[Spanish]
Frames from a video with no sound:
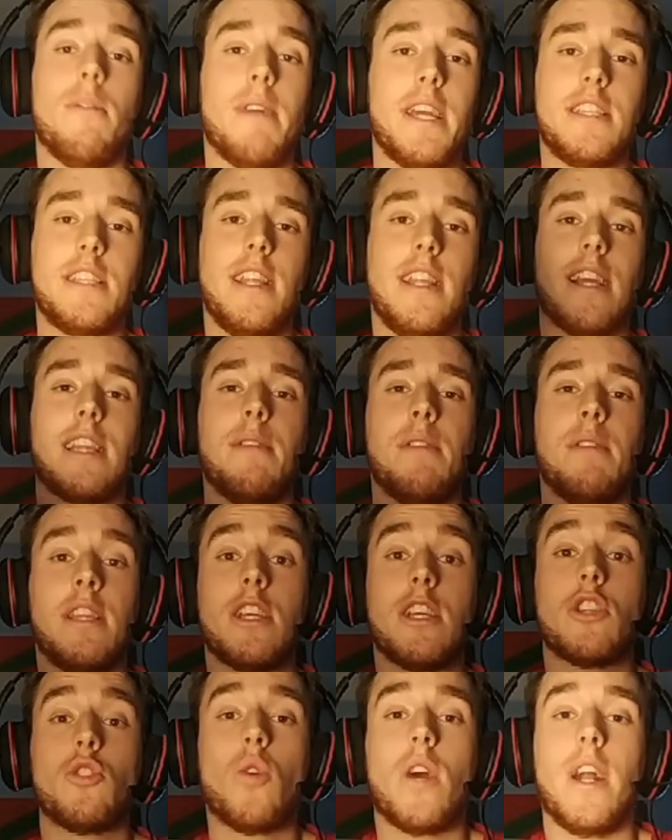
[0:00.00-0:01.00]
vais directamente
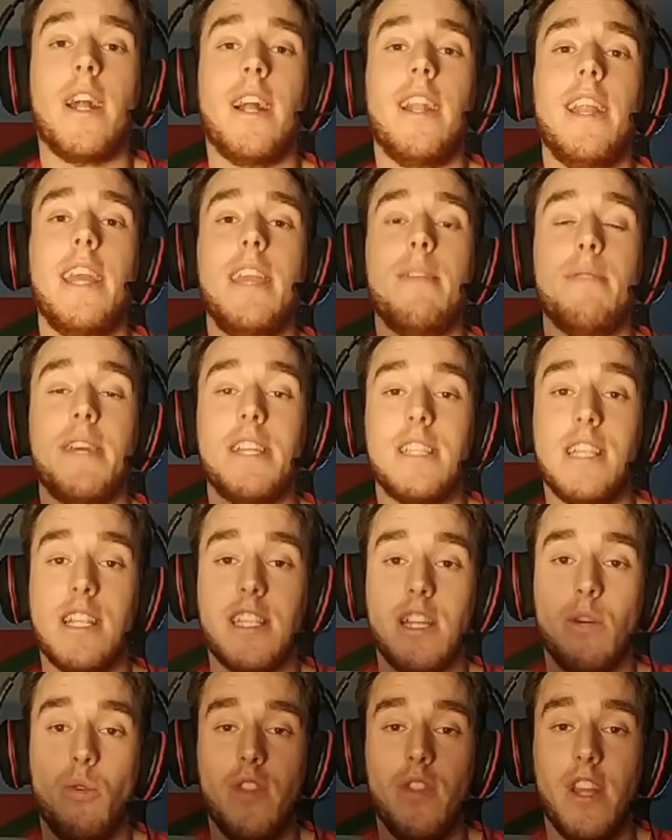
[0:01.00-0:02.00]
a su canal y veis la
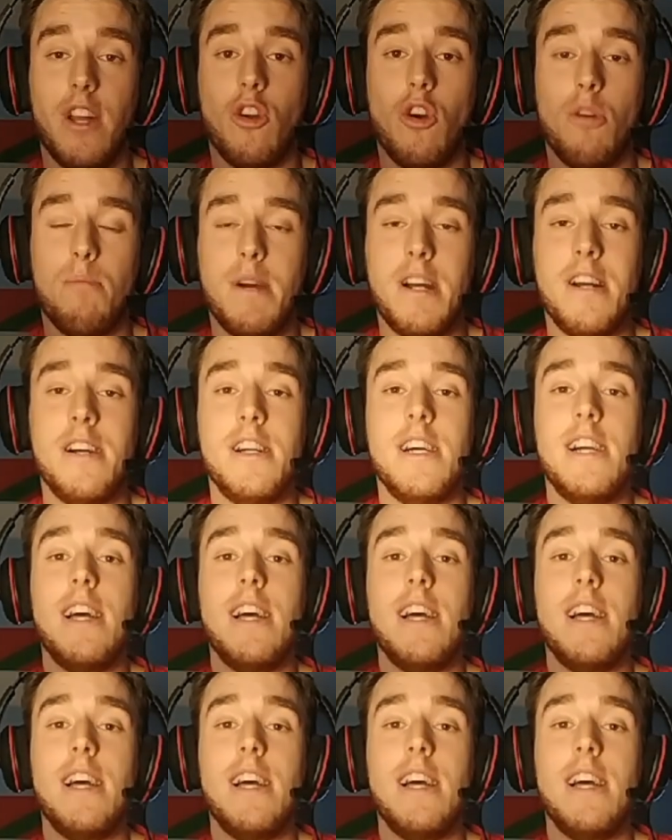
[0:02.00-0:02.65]
segunda copa.